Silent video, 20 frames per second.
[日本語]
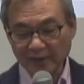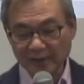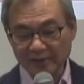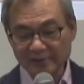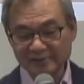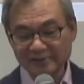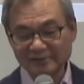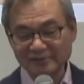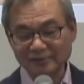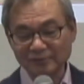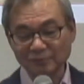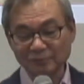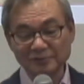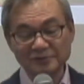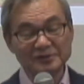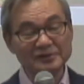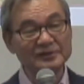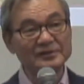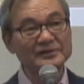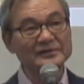演奏
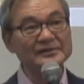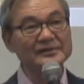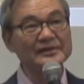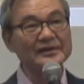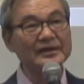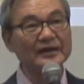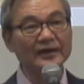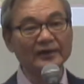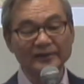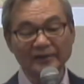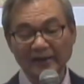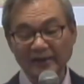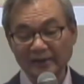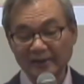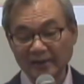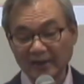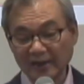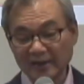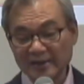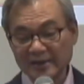し、聖歌
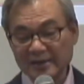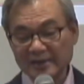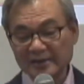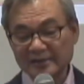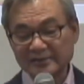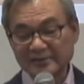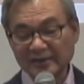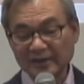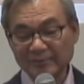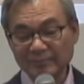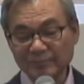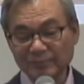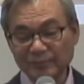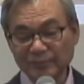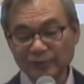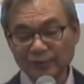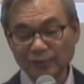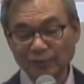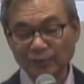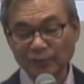隊が
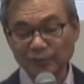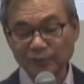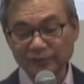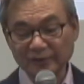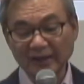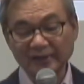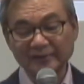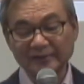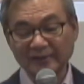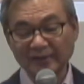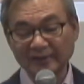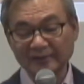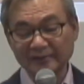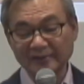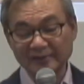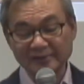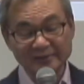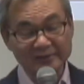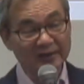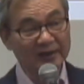賛美を歌った
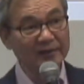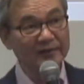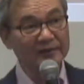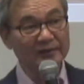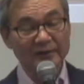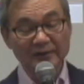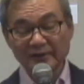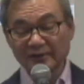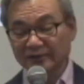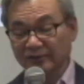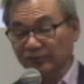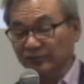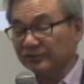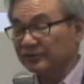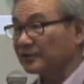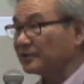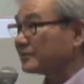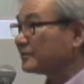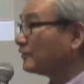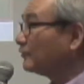んですね。そ
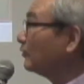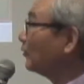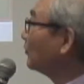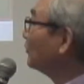してそ